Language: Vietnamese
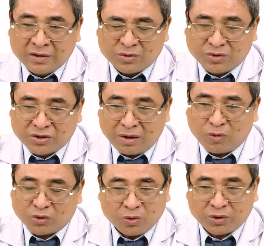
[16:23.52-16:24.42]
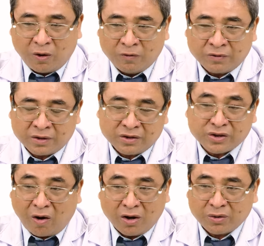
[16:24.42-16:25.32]
xương xốp, một số chỗ
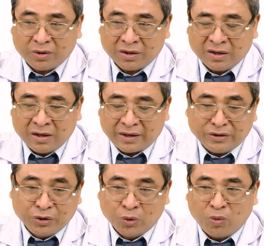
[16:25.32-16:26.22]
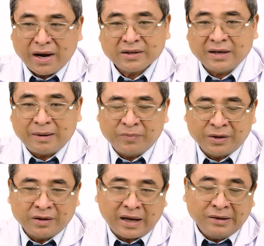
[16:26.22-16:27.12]
nhỏ thôi, lấy nhiều quá sẽ làm
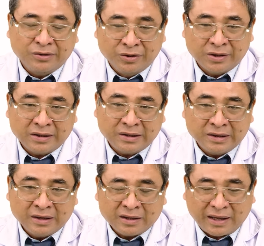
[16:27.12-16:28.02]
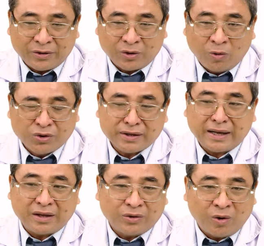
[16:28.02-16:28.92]
bị ảnh hưởng cái tại chỗ, chức
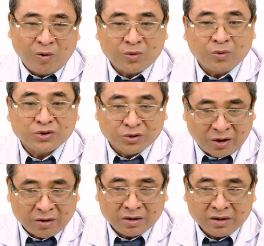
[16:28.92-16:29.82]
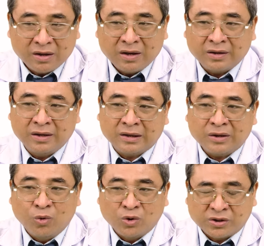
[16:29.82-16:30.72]
năng tại chỗ của cái xương đó, nên
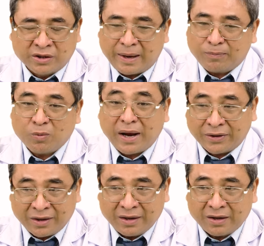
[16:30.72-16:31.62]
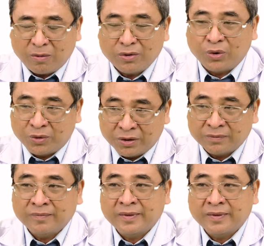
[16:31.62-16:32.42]
cái nguồn xương ghép nó cũng hạn chế, không có nhiều được.